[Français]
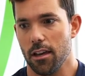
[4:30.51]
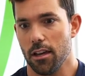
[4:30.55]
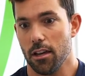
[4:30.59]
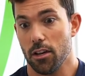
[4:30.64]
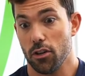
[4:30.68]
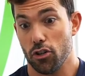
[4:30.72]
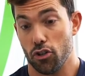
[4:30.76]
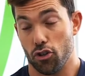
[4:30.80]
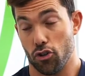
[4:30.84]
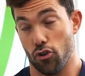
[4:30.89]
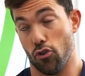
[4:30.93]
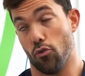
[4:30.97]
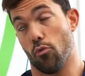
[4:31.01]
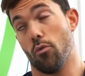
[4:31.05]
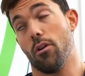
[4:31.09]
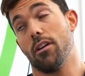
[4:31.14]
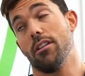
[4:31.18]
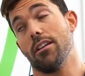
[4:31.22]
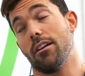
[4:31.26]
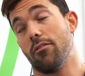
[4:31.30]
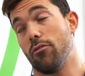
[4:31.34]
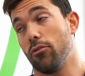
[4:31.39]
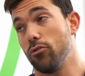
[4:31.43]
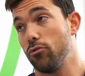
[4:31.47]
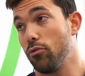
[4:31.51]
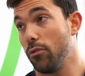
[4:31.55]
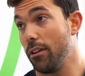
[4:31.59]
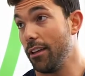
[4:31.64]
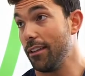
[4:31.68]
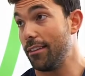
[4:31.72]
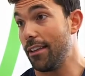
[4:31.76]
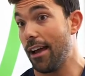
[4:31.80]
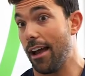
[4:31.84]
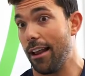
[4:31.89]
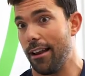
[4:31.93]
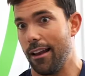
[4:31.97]
Euh, je suis loin d'avoir
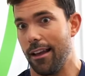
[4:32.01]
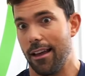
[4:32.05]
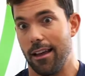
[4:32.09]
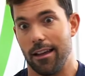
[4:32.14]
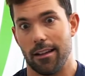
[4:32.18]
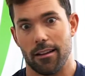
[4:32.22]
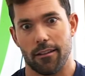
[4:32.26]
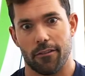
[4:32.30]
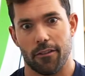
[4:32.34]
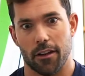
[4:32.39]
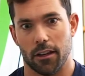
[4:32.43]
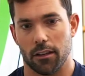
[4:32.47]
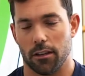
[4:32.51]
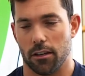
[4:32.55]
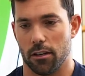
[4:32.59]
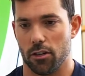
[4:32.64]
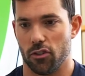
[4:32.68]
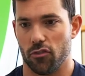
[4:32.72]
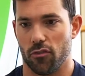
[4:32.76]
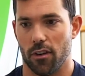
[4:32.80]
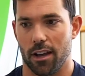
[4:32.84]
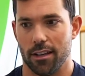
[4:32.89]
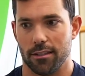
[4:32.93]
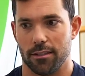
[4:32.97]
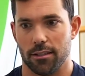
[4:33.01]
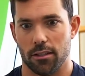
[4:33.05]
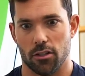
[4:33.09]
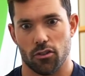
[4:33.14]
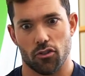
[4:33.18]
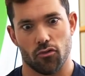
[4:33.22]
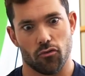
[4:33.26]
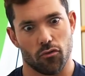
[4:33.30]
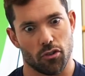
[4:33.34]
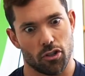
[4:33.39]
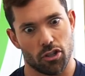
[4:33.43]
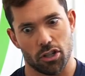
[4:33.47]
tous les talents, fait que je vais
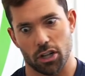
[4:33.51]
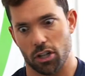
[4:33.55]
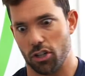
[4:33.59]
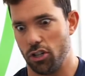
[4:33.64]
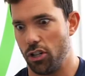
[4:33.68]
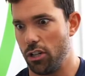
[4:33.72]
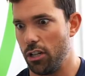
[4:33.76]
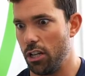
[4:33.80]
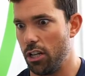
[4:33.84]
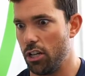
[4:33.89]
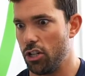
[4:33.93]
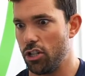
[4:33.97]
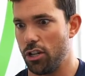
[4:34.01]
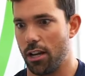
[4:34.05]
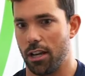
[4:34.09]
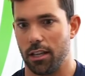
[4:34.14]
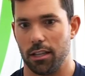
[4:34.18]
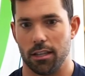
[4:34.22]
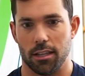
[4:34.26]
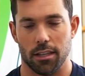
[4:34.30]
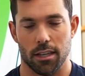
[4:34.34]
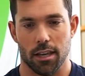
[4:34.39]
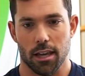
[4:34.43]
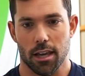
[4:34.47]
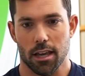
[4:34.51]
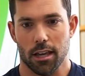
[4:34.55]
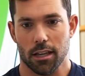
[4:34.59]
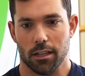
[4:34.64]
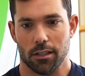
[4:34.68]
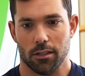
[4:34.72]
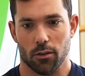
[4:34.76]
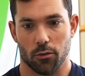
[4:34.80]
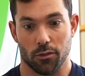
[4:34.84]
essayer, je chercher des gens qui,